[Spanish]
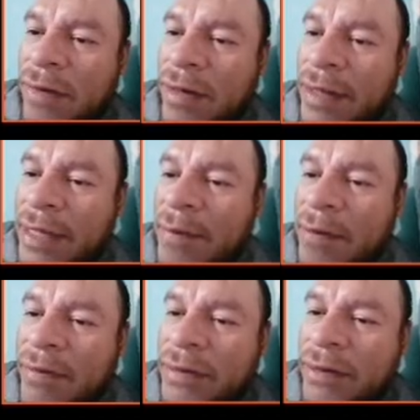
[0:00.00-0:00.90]
cuadrado de x
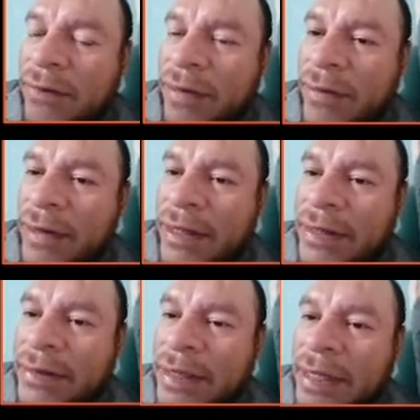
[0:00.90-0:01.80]
por coseno cuadrado de
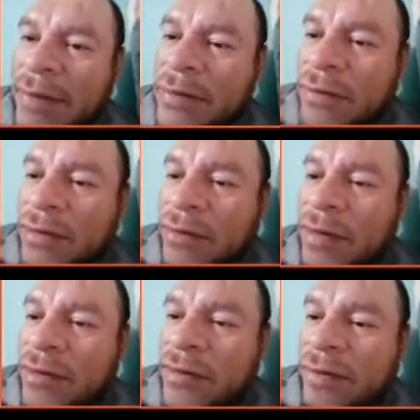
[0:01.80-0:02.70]
x. Tendríamos 4
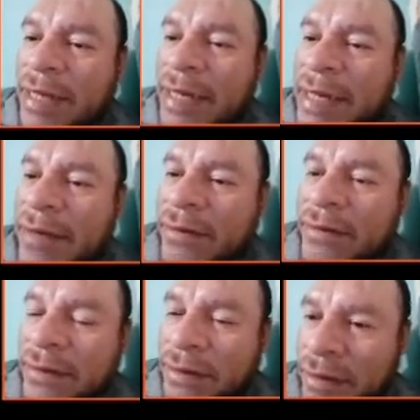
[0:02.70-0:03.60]
menos 2 me daría
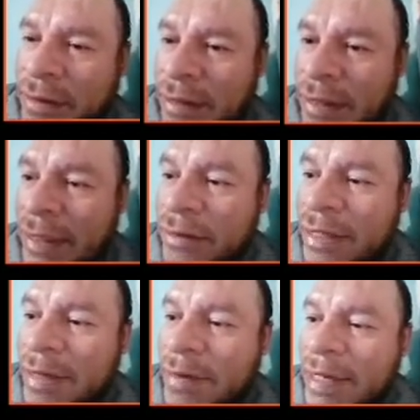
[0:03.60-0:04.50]
2.
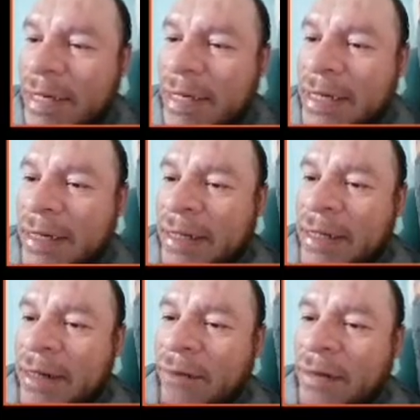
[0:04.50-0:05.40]
Entonces, ¿qué me quedaría?
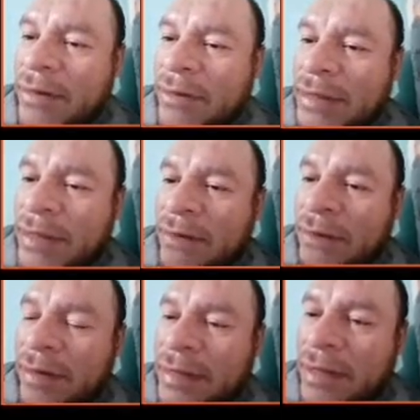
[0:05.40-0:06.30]
4 seno,
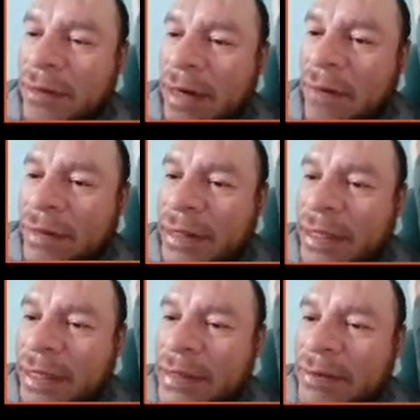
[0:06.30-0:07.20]
el eh, seno a la cuarta de
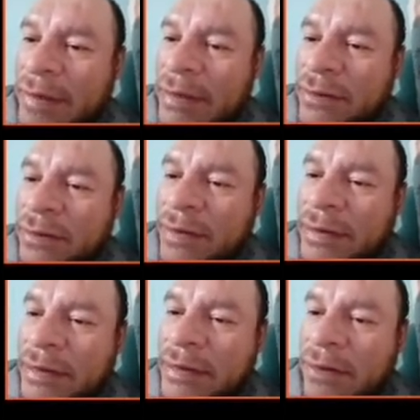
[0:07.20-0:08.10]
x más 2
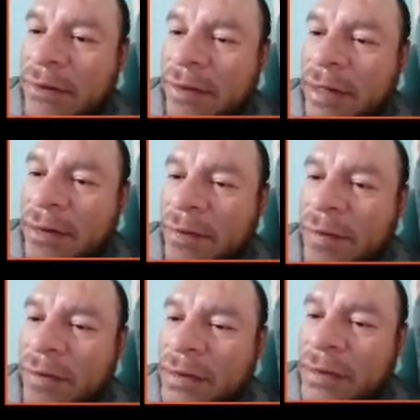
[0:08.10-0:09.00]
veces seno cuadrado
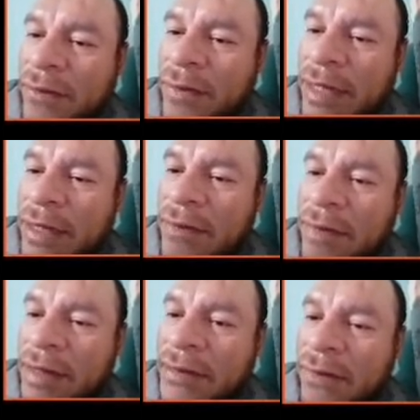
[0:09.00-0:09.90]
por coseno cuadrado
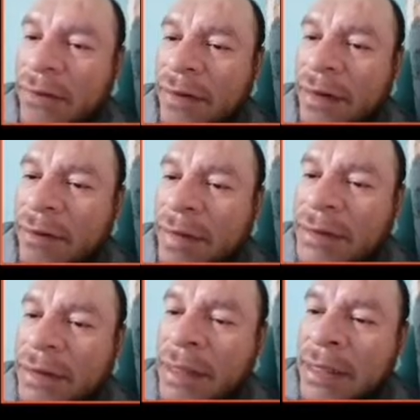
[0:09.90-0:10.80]
más, eh,
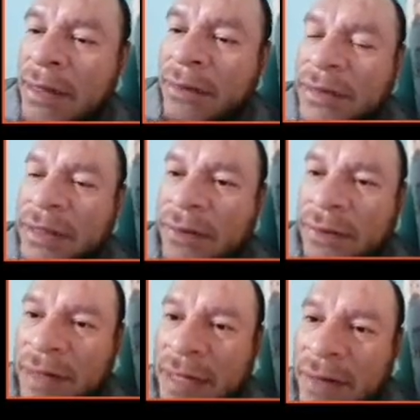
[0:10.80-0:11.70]
más
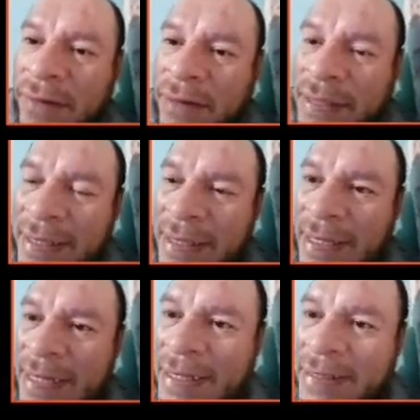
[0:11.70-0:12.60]
coseno a la cuarta
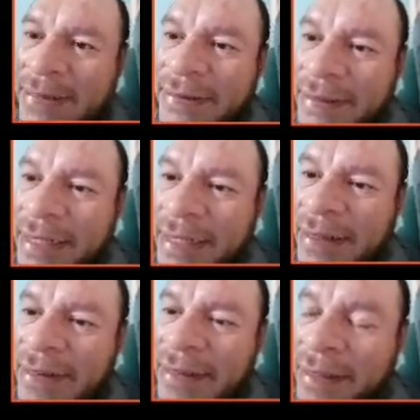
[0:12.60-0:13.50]
de x.
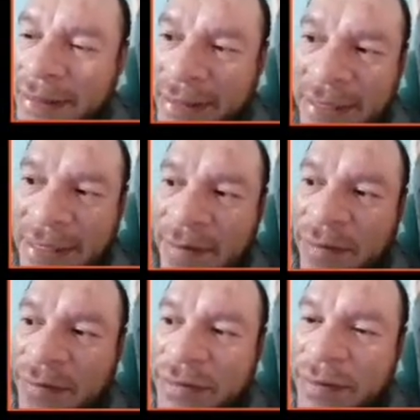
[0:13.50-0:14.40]
Ajá. Y ahí
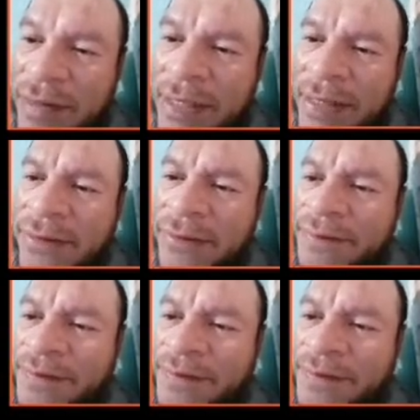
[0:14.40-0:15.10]
tenemos justamente eso.